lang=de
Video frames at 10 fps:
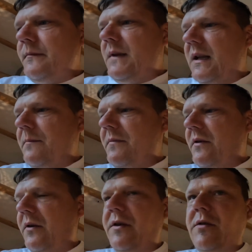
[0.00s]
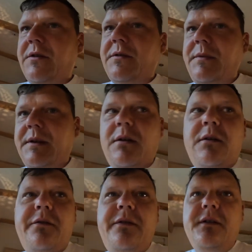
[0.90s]
Dann nimmt sie euch heute mit
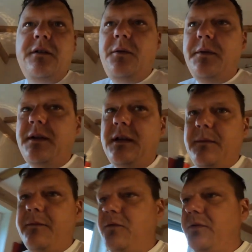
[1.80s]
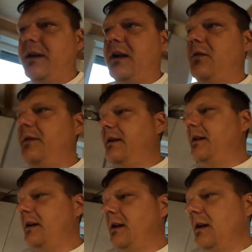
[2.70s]
auf, glaube ich, in dem Food Diary.
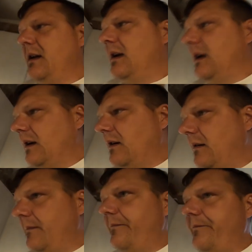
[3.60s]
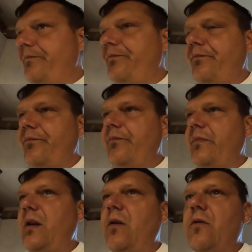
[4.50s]
Ähm,
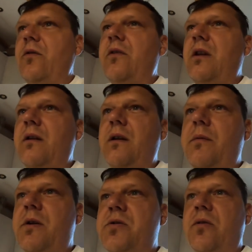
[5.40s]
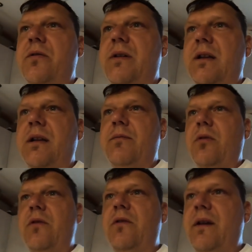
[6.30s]
ja, ansonsten habe ich ja schon gesagt, gibt es
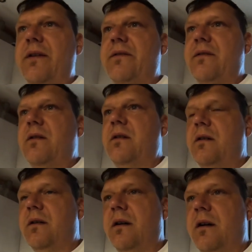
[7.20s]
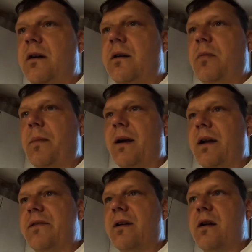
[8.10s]
heute zu essen. Äh, hat man mal
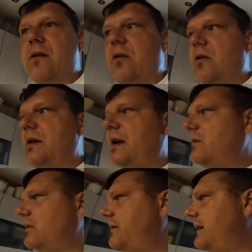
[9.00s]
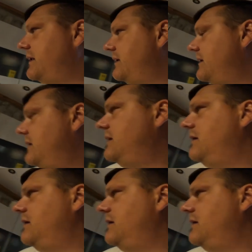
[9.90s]
gestern gekocht, Erdnussfännchen.